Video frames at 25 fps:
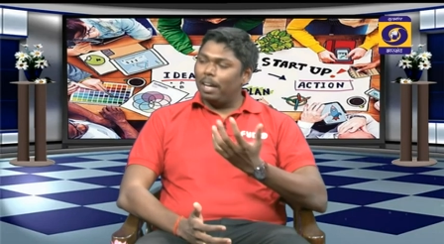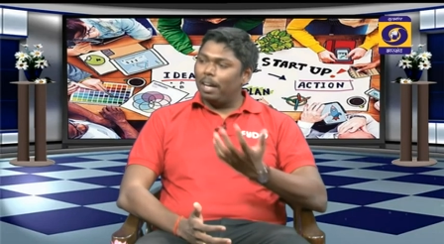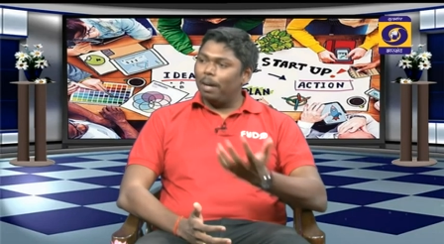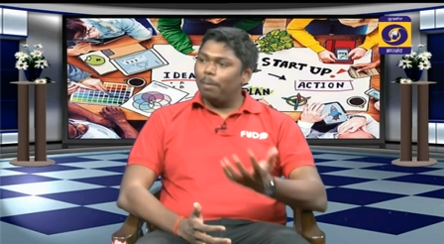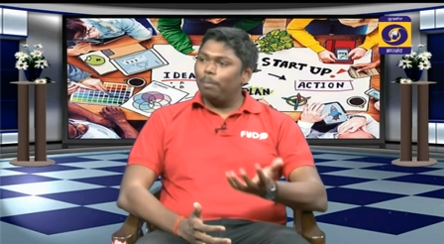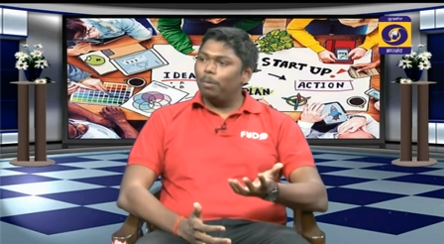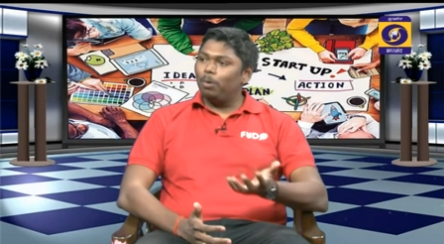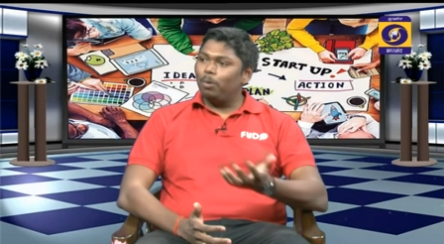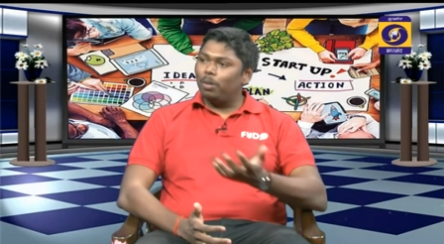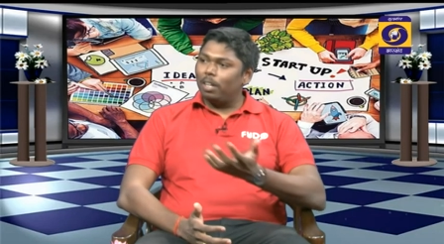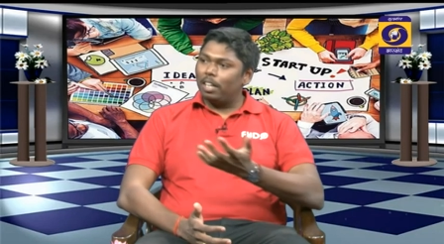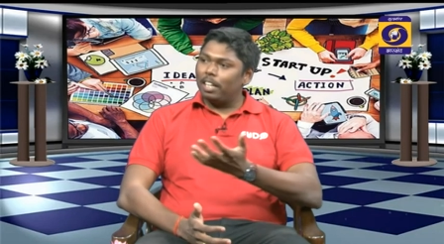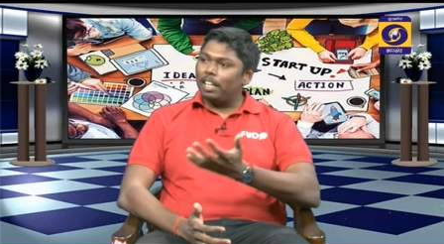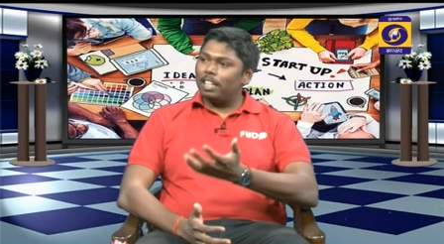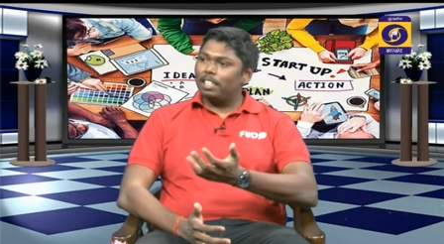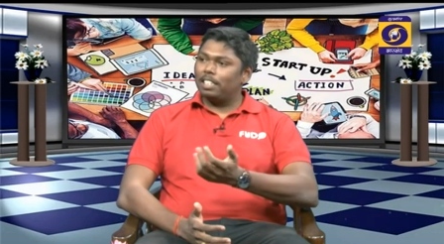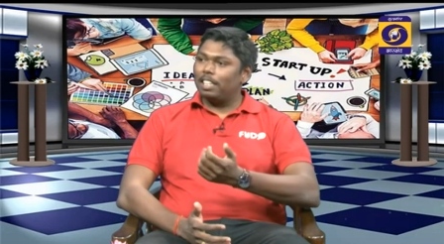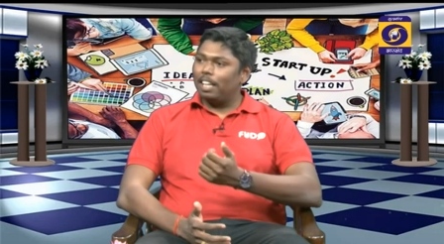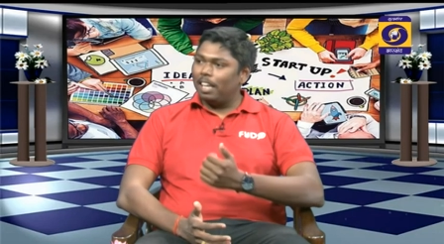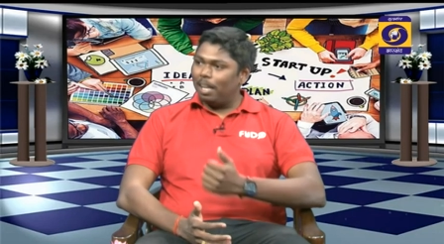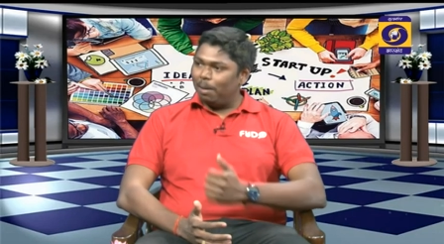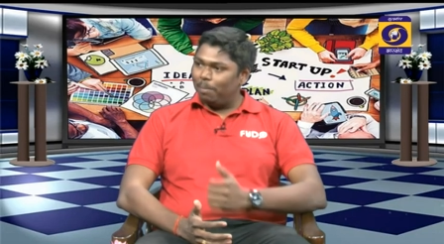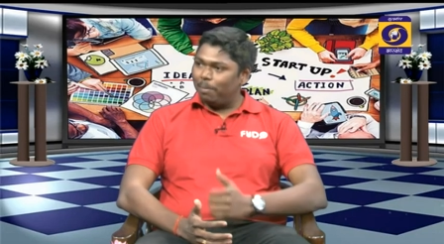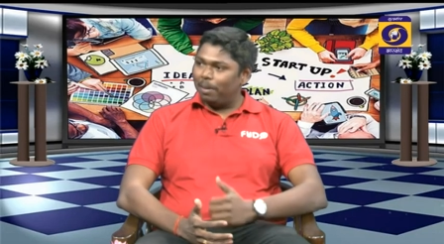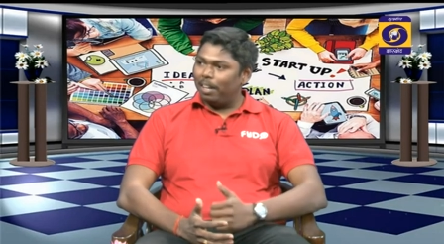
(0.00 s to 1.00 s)
हम उनका
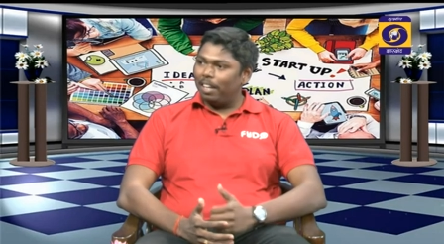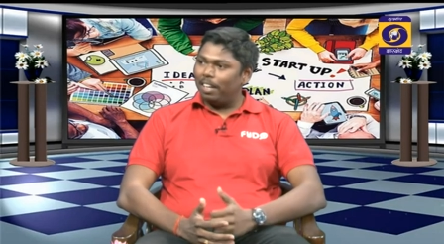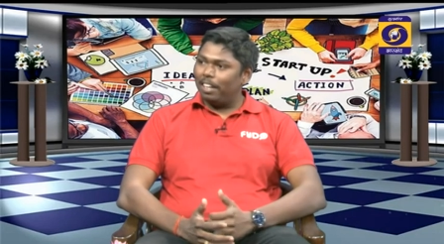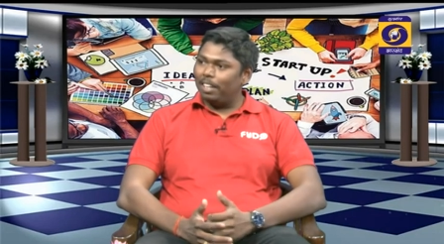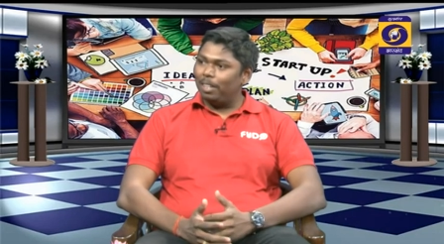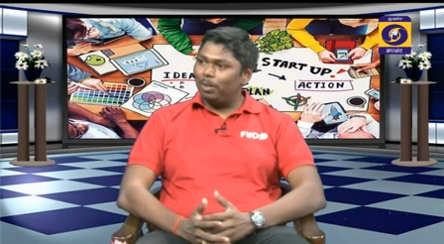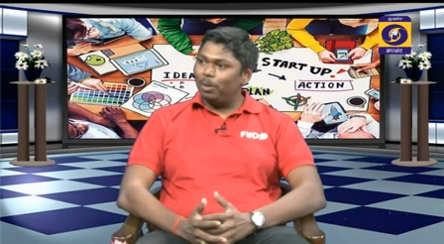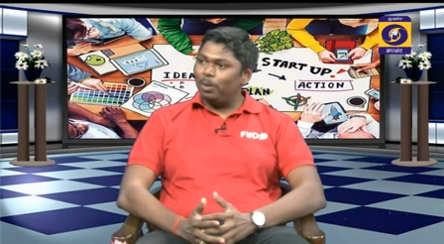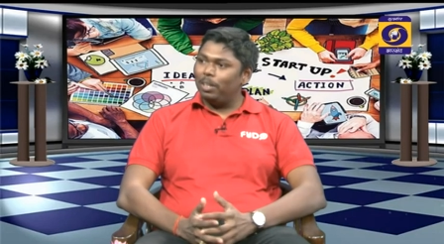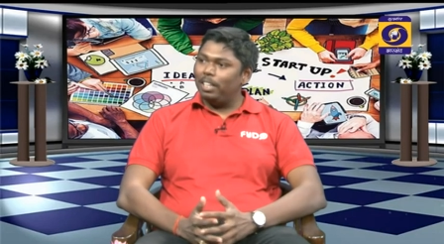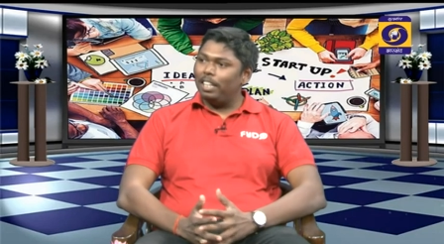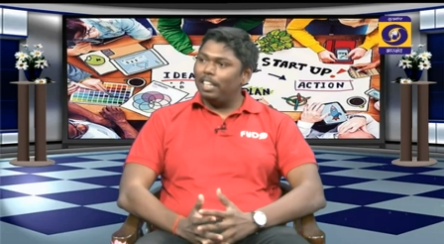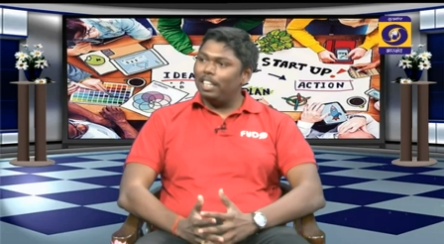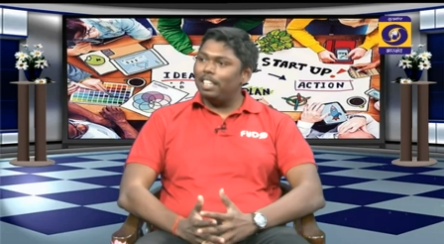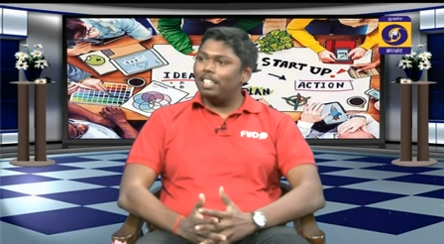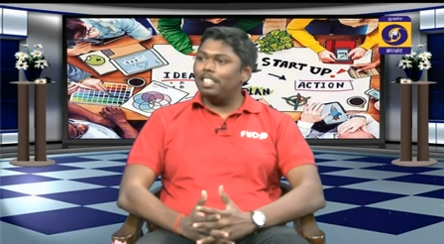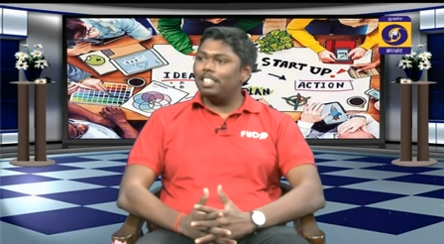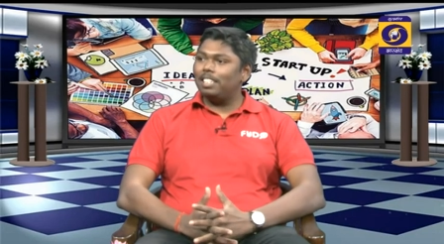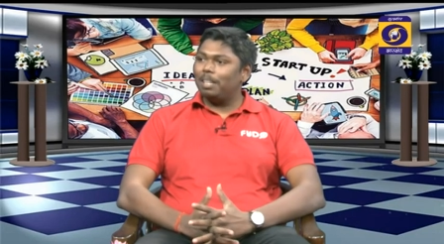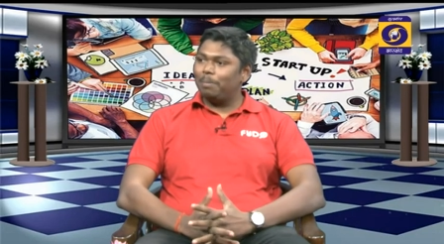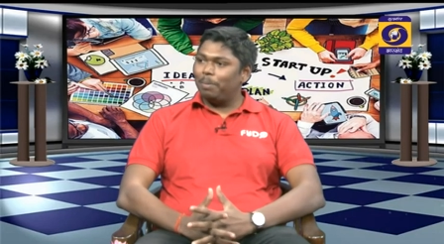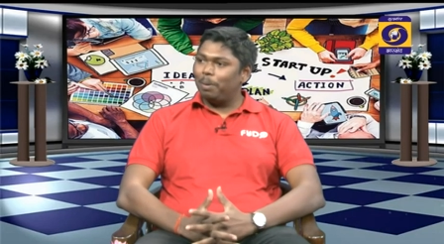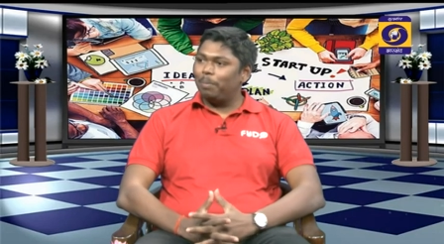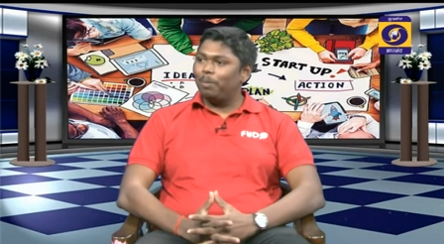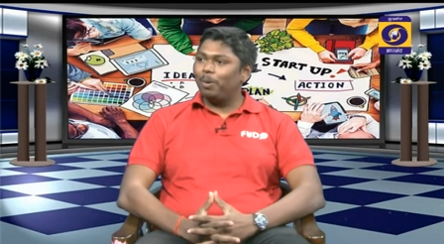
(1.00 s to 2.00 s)
कैसे हेल्प कर रहे हैं तो ये
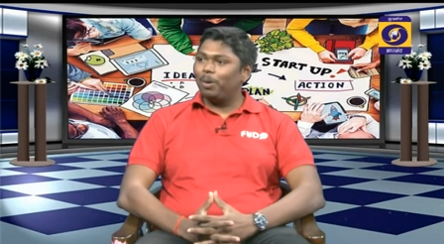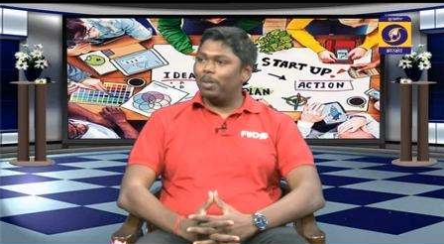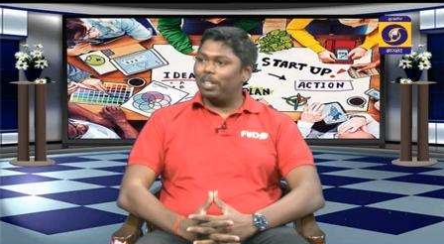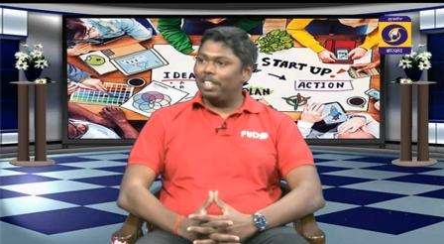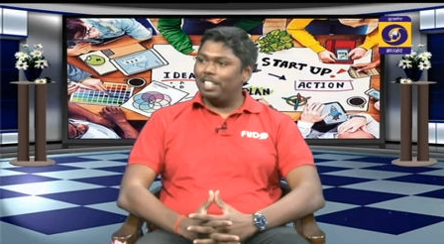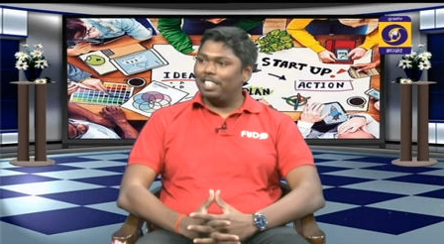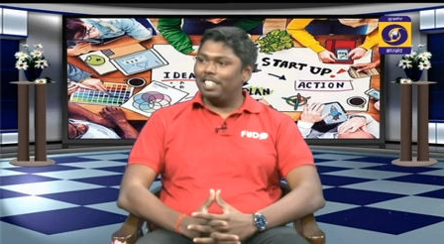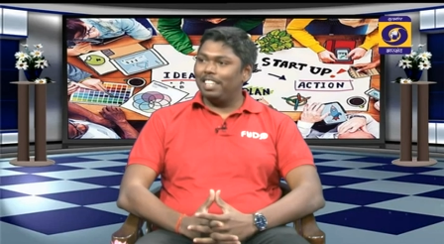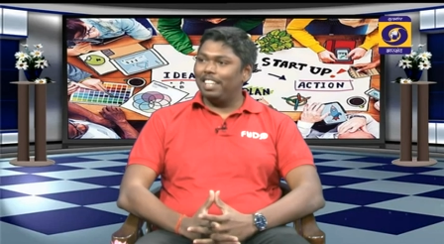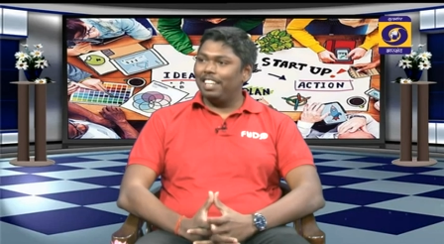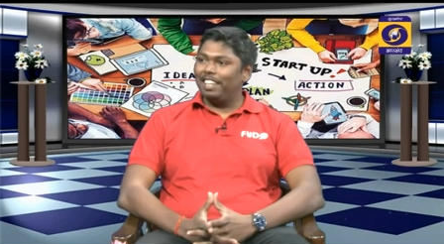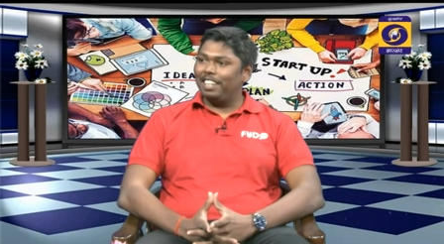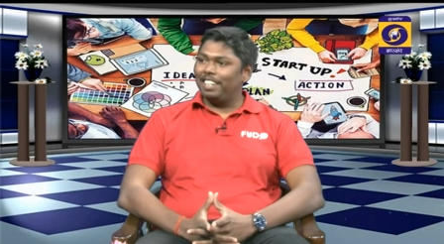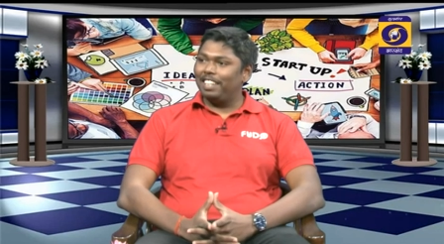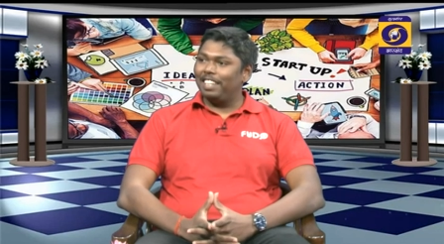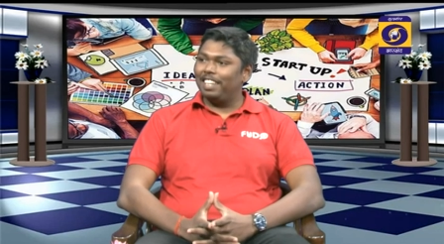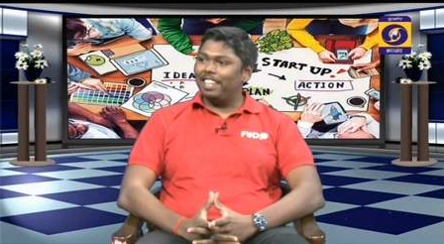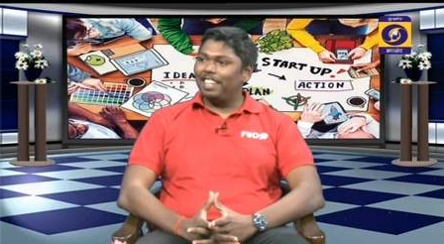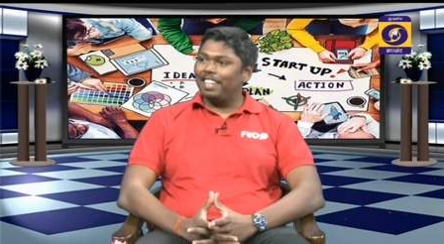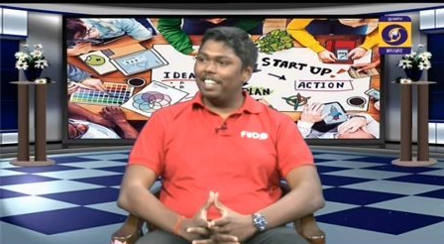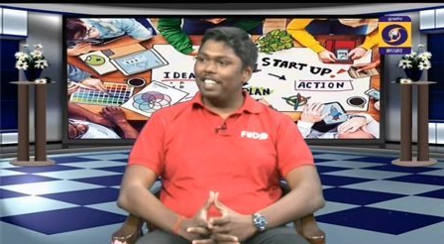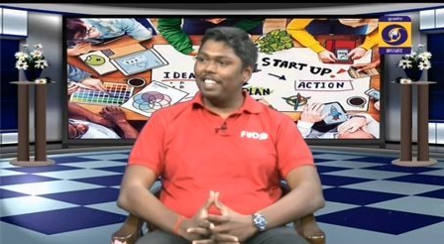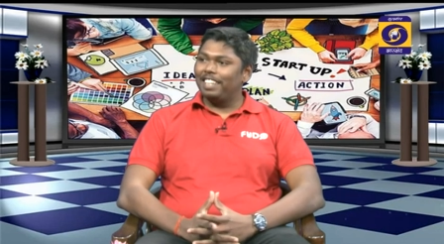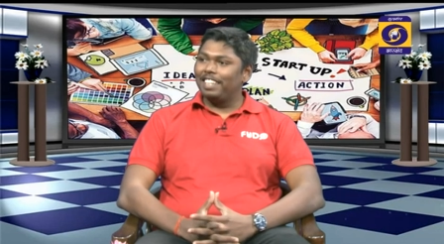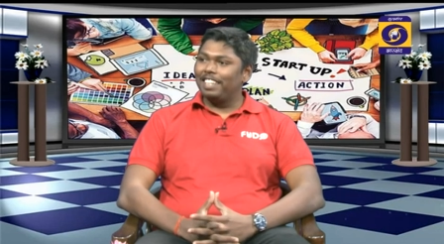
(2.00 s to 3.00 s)
चीज़ हमें बहुत अच्छा लगता है